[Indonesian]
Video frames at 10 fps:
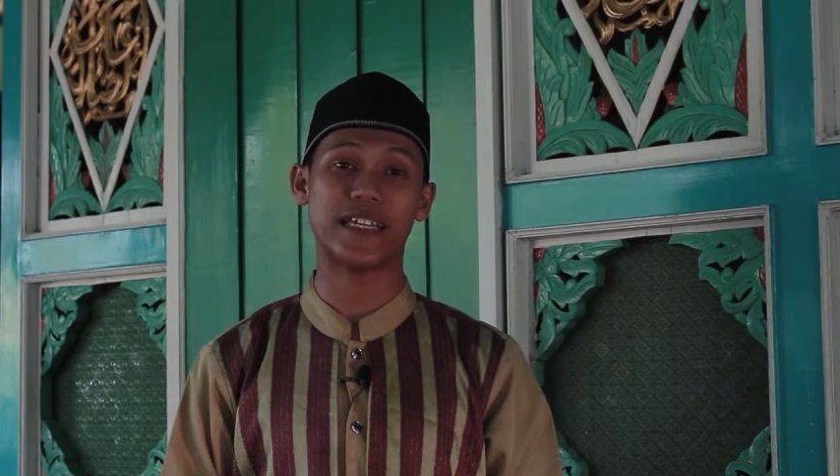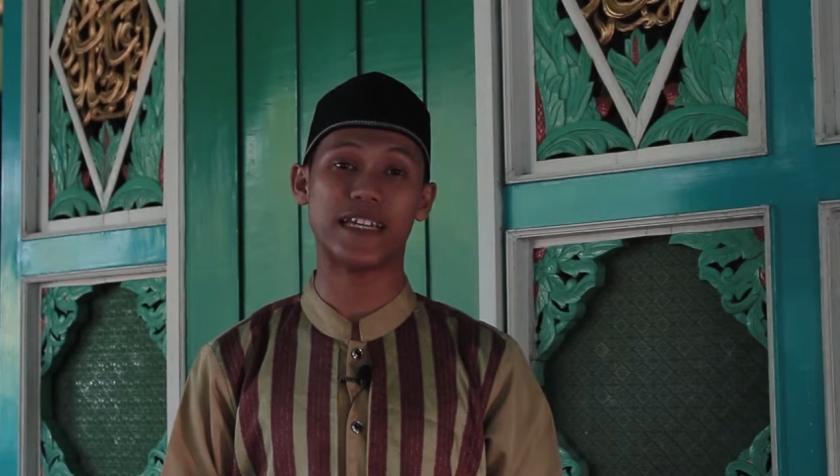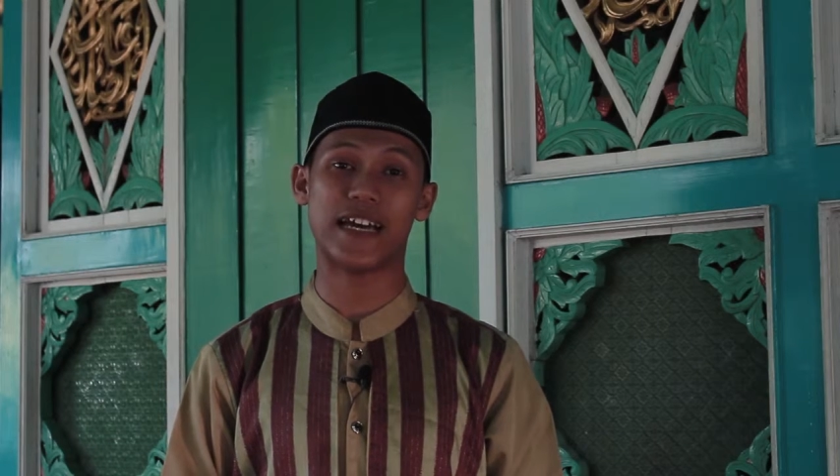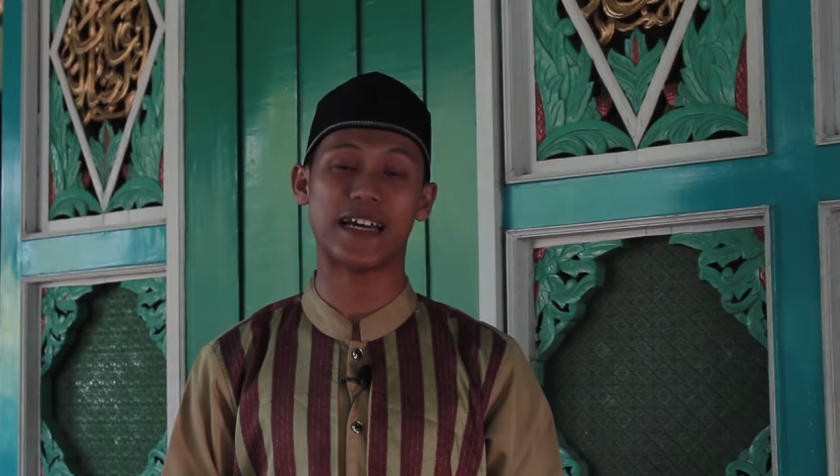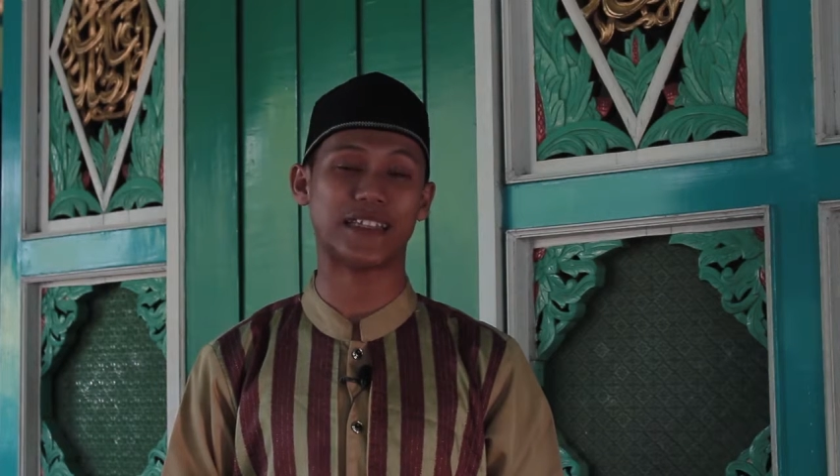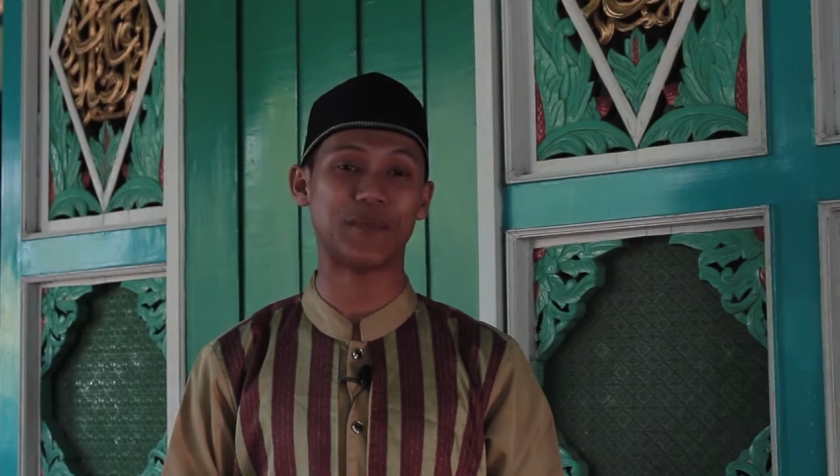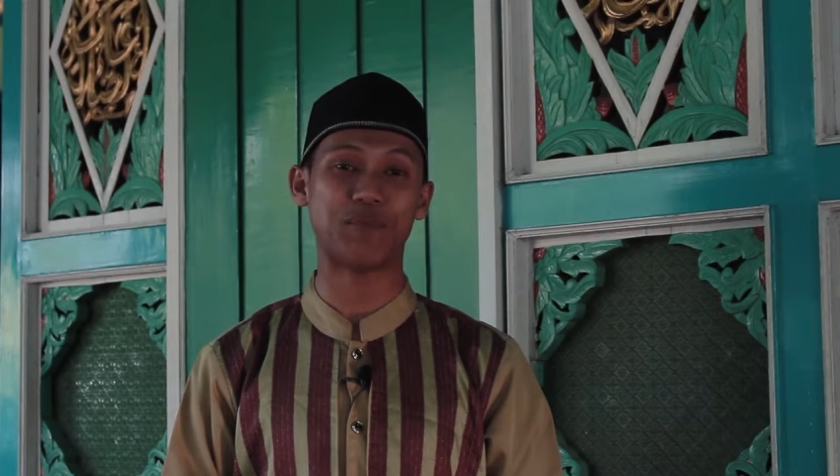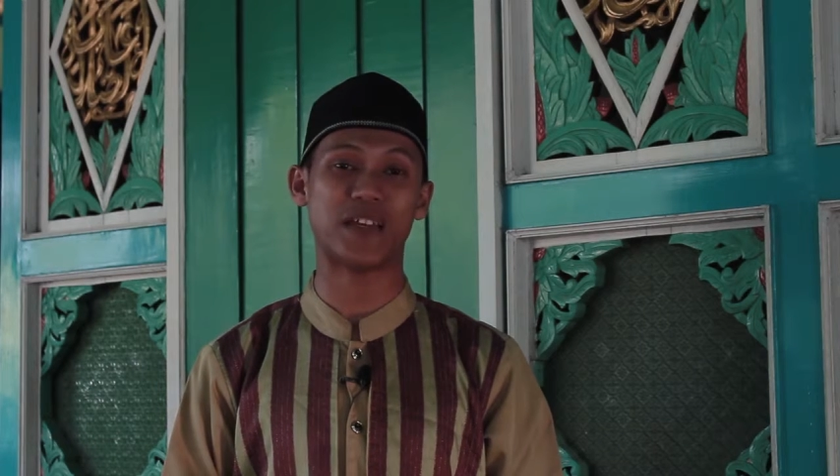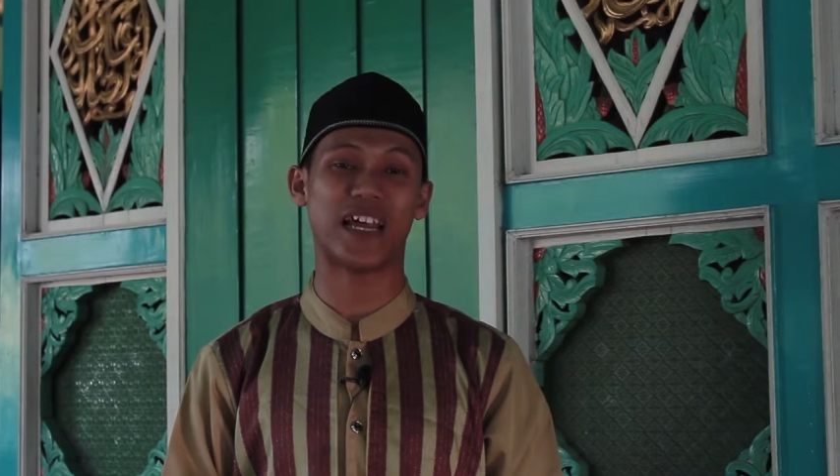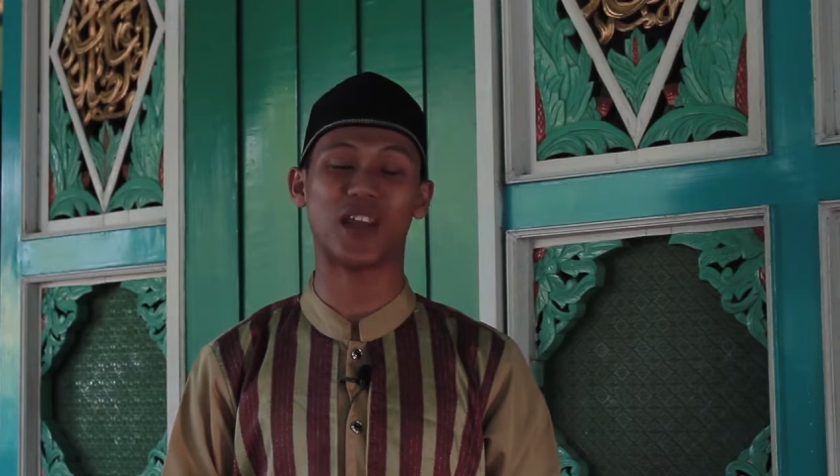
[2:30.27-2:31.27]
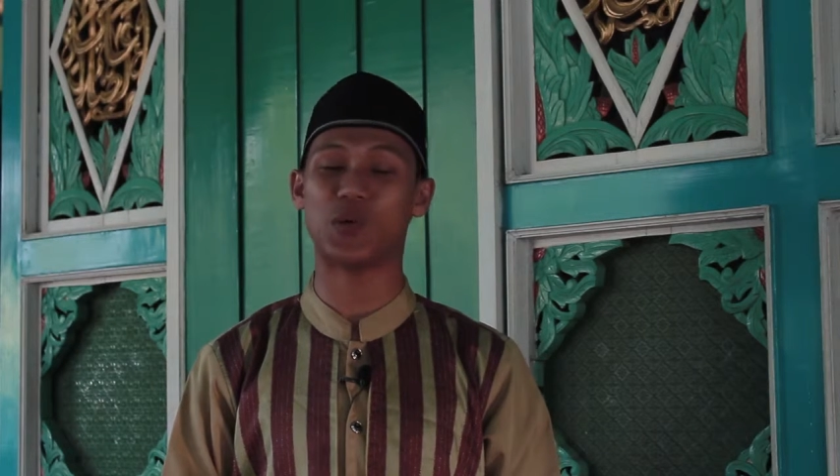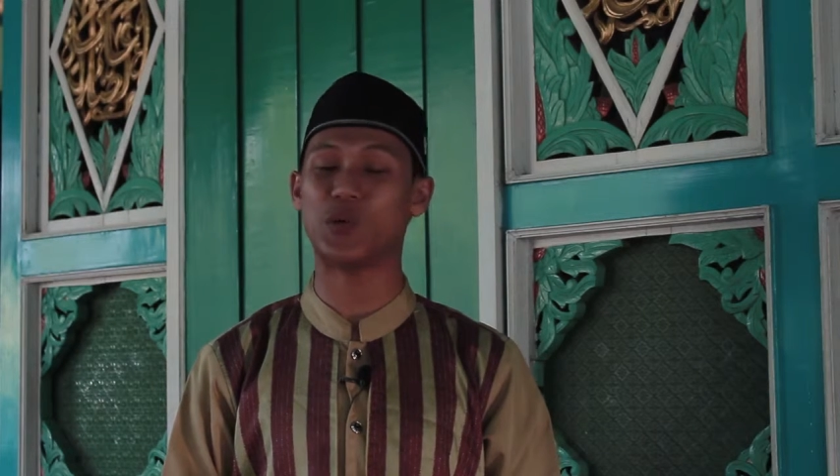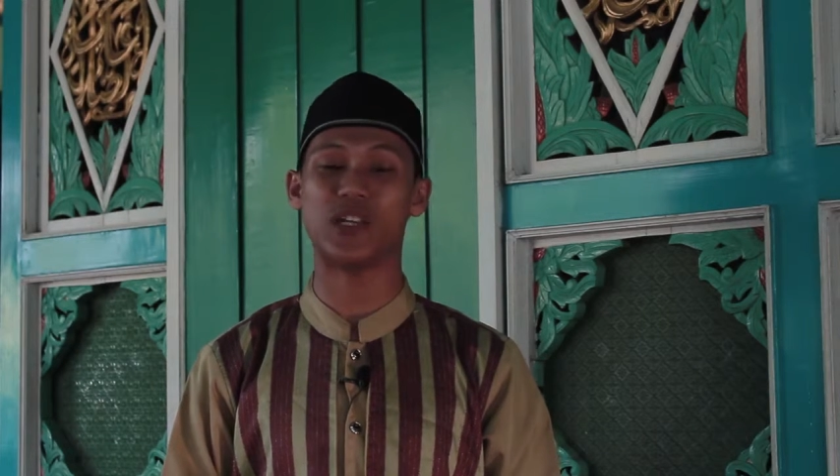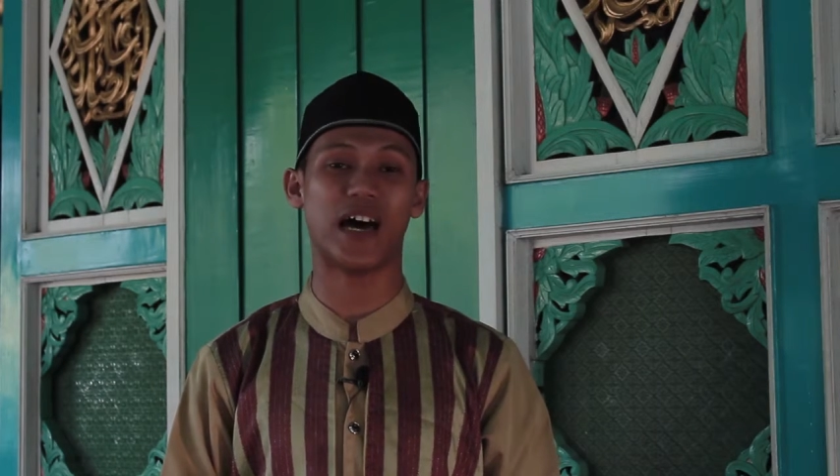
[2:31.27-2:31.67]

bayyinatin minal